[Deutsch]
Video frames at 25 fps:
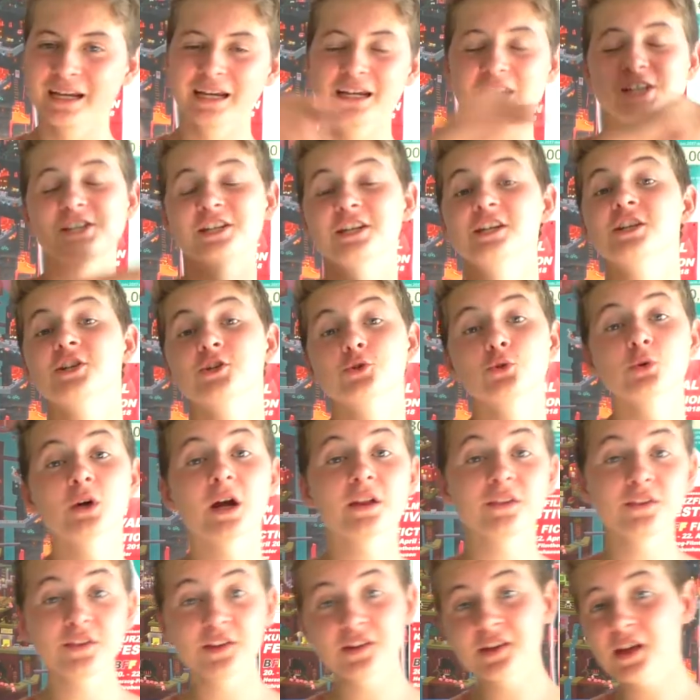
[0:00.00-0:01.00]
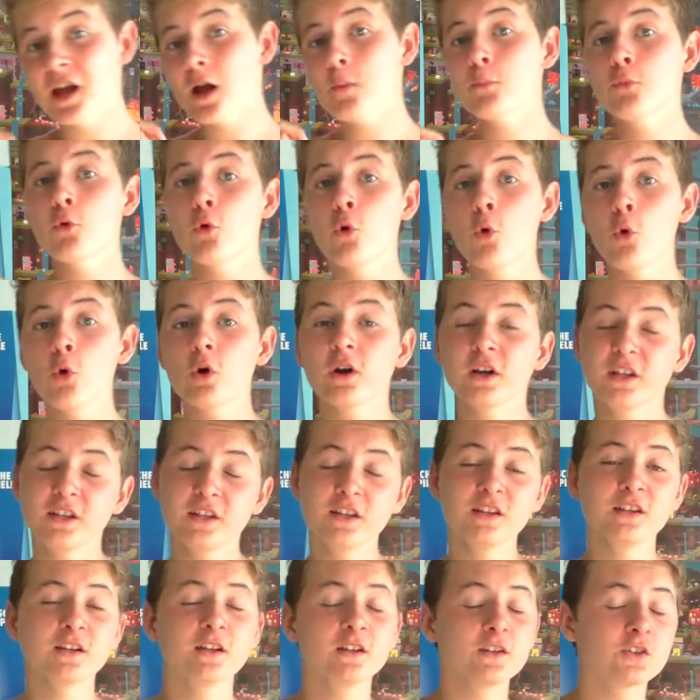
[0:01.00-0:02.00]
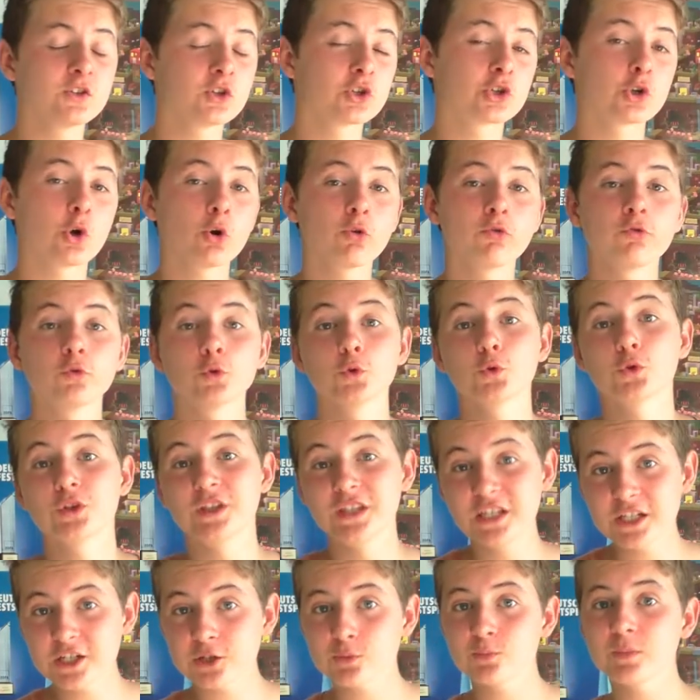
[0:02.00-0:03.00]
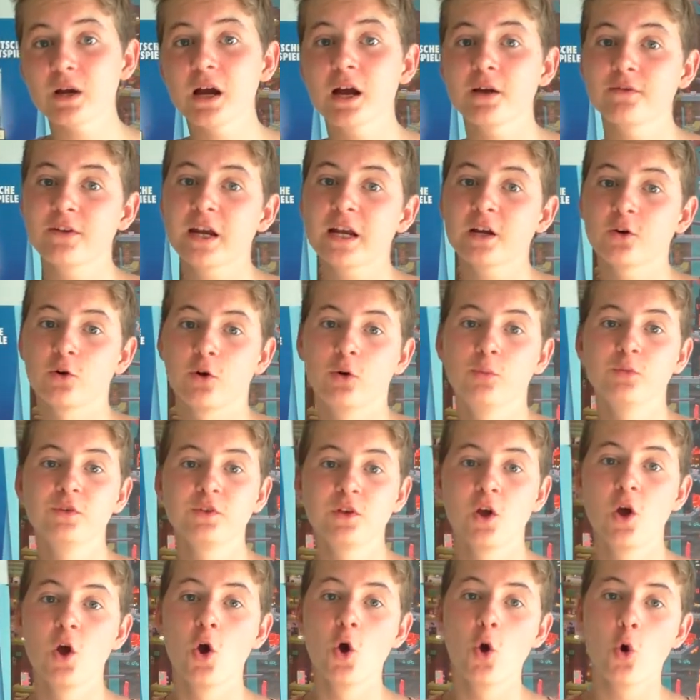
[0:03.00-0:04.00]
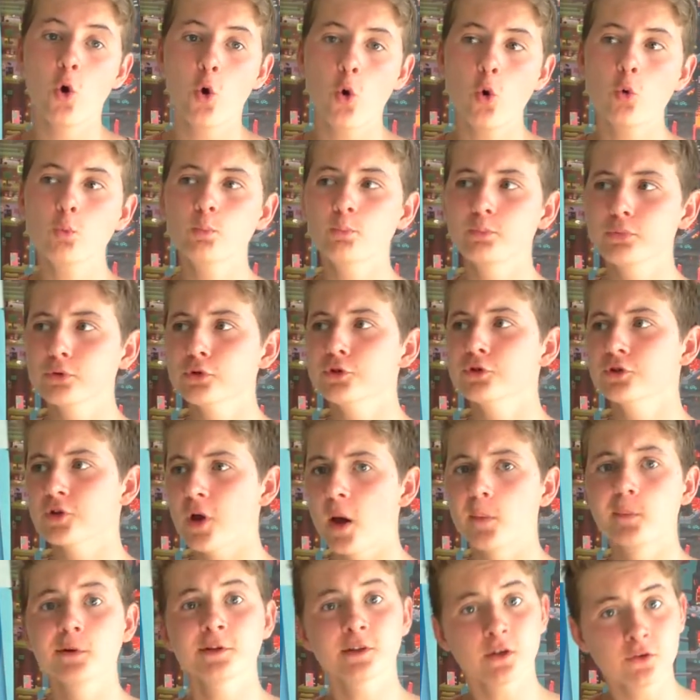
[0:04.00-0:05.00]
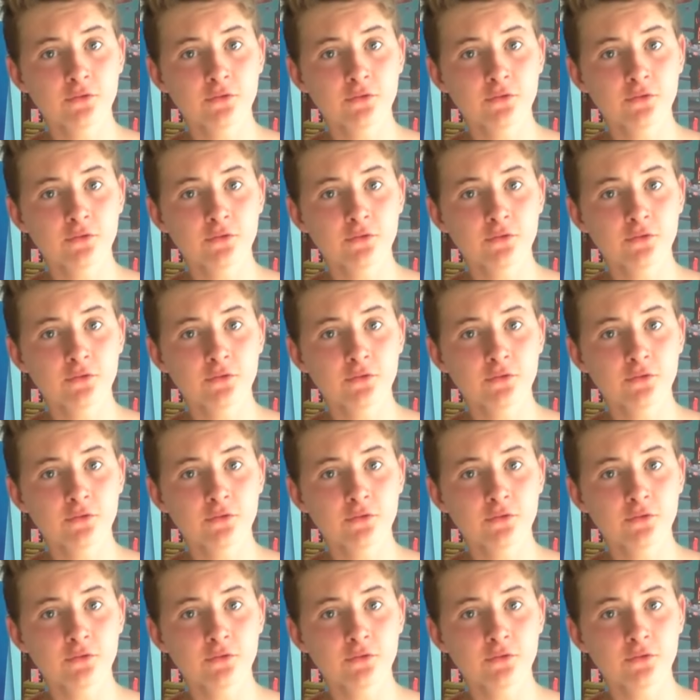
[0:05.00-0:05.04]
Richtig, du rennst die Treppe hoch in den dritten Stock, wo du nicht mehr wegkommst und bist damit